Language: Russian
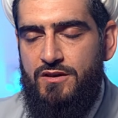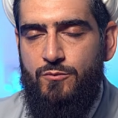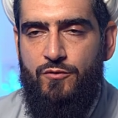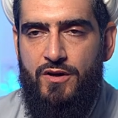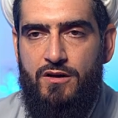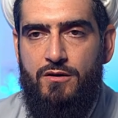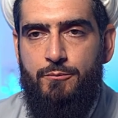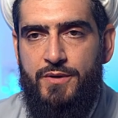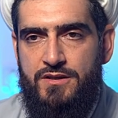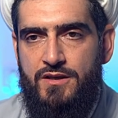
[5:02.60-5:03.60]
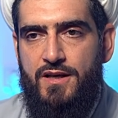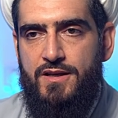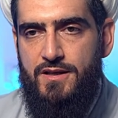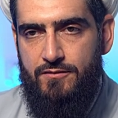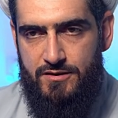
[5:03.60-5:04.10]
этом уверенным быть
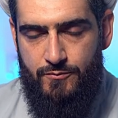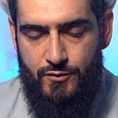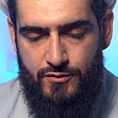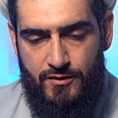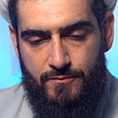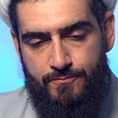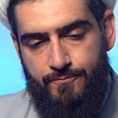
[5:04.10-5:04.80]
невозможно.